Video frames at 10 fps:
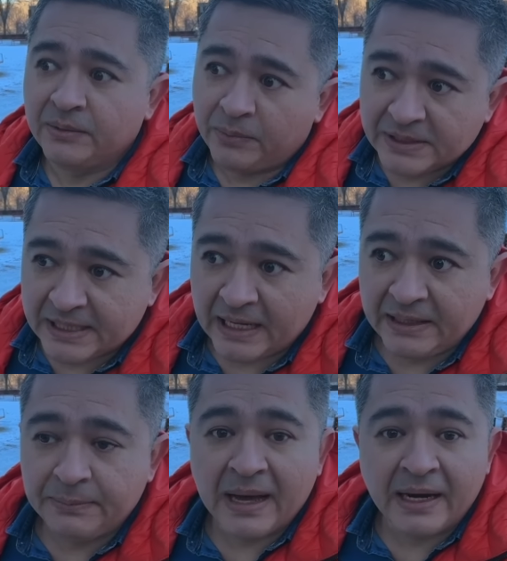pues ahí
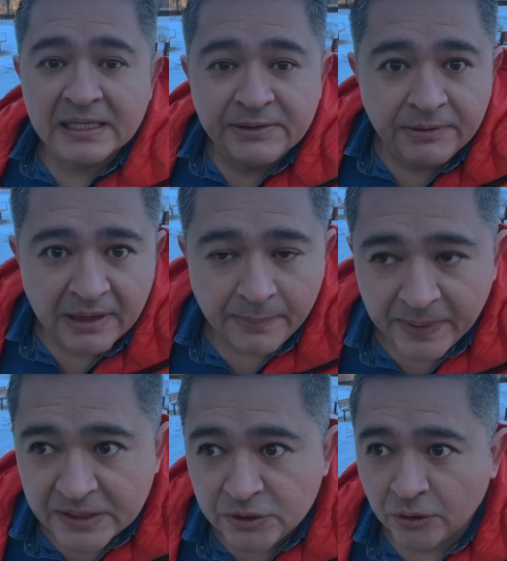va a recibir una
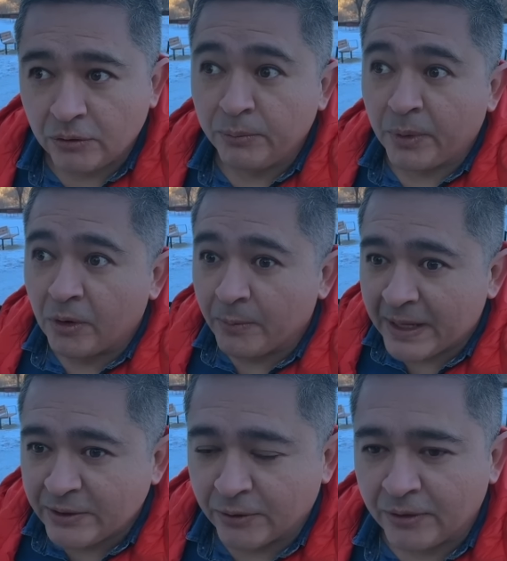pensión un poco
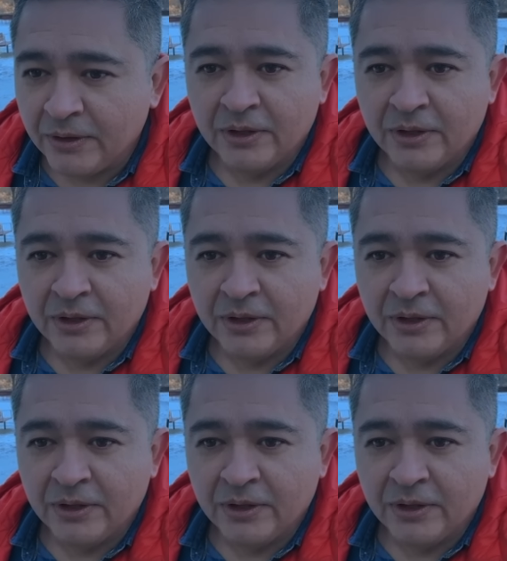mayor